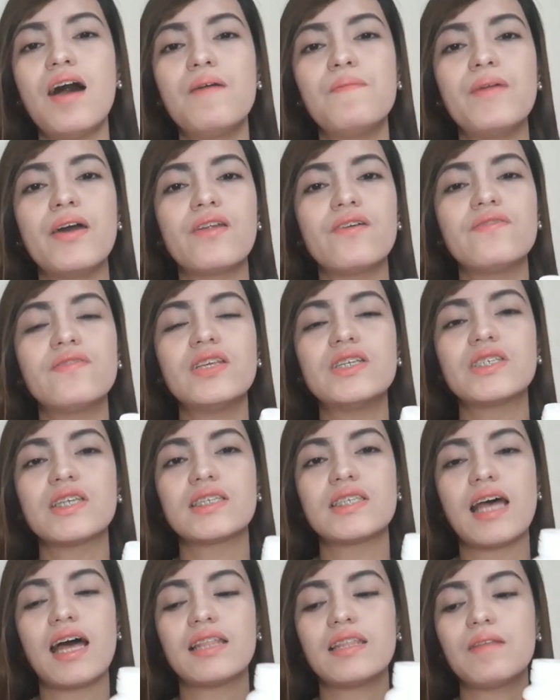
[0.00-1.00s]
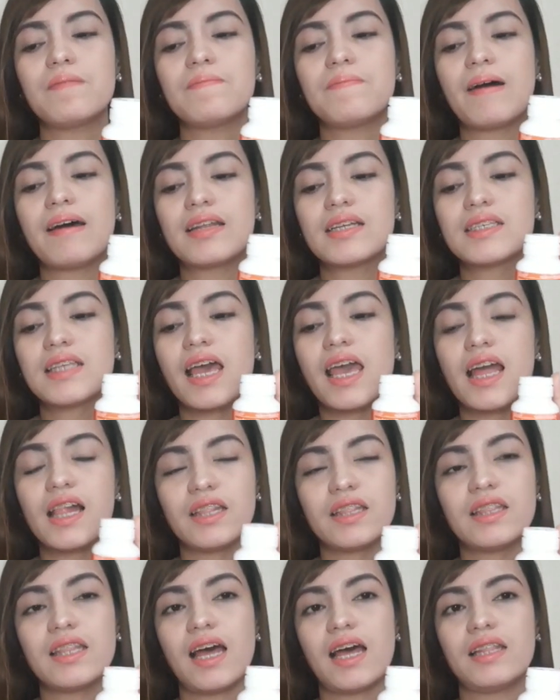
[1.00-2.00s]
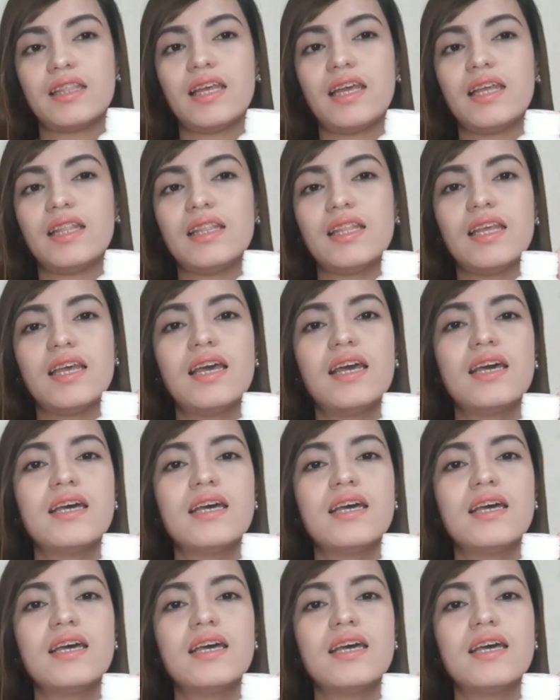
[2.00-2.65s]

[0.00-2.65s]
Meron din siya sa atin para sa health natin.